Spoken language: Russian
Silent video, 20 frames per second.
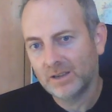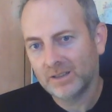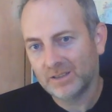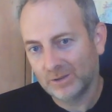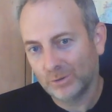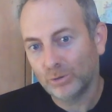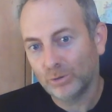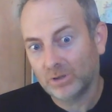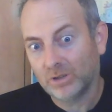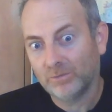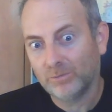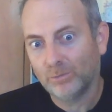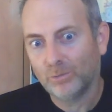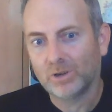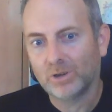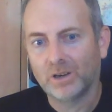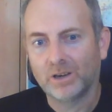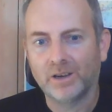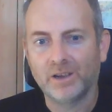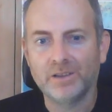До того,
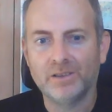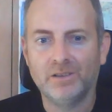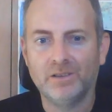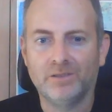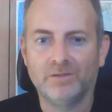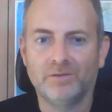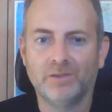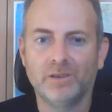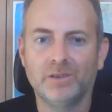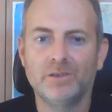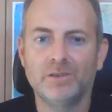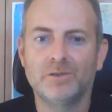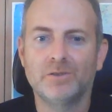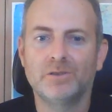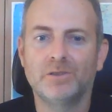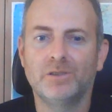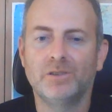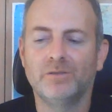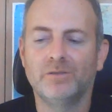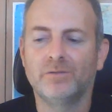как они фактически